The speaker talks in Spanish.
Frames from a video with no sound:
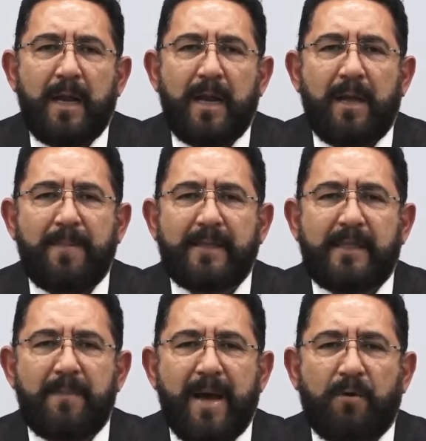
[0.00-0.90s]
la
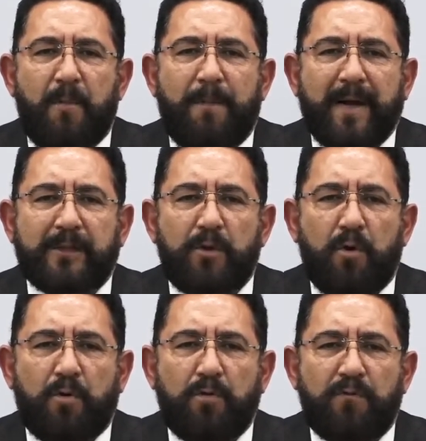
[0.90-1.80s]
víctima
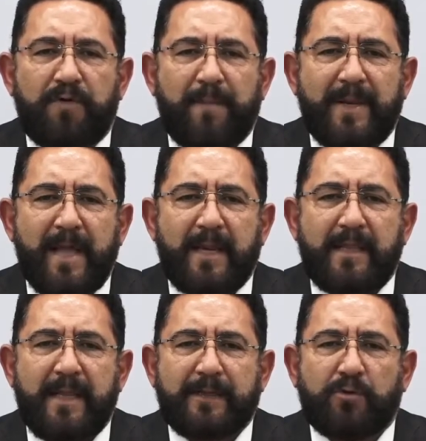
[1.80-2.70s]
compartió con un familiar
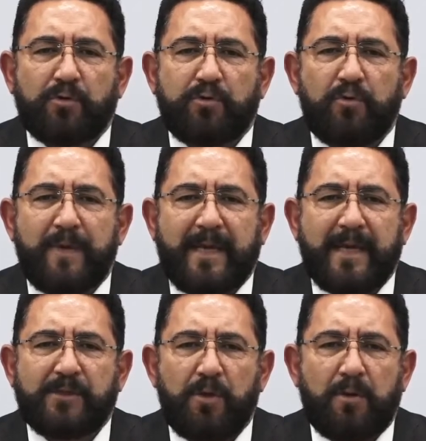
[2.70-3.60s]
directo su
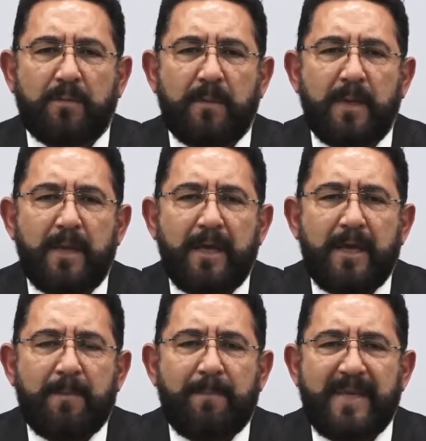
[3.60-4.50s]
ubicación,
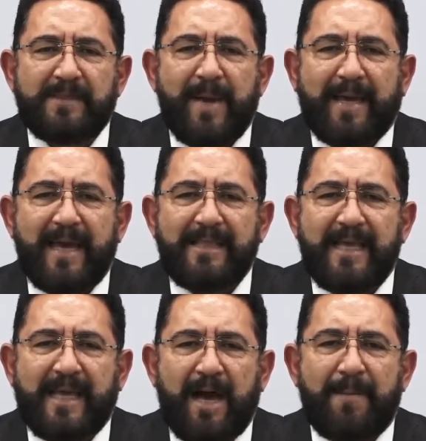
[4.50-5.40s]
misma que
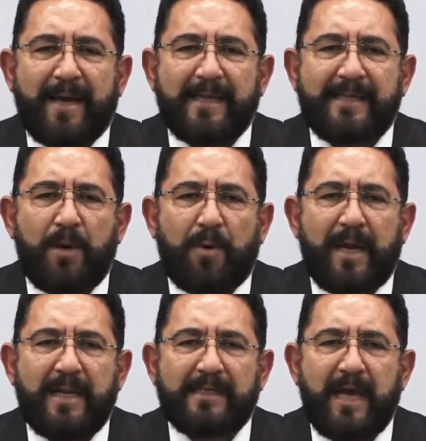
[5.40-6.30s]
indicaba que se
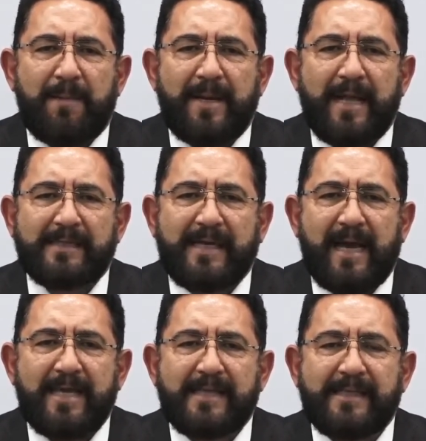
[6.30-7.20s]
localizaba en las
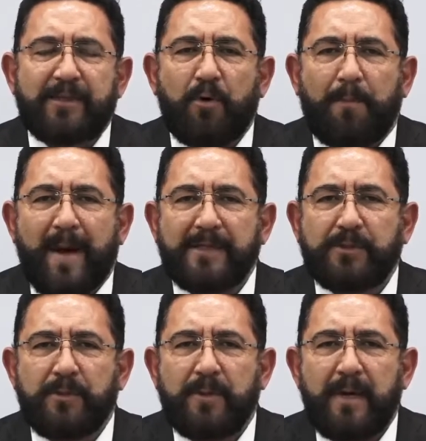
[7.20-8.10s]
calles de
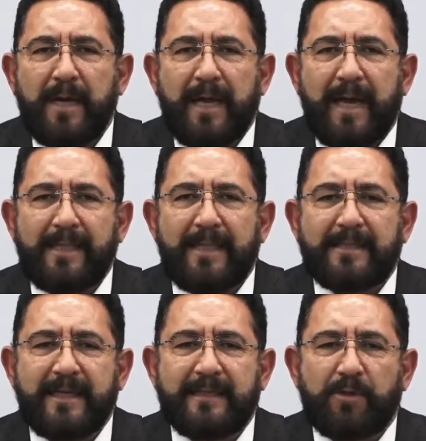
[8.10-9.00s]
Topacio, en
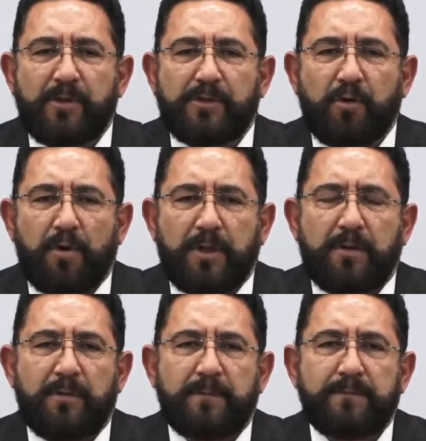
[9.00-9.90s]
el centro
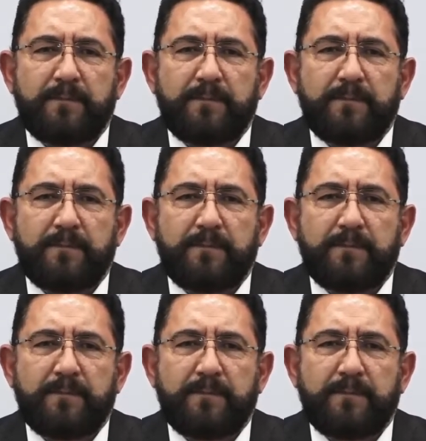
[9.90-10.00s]
histórico.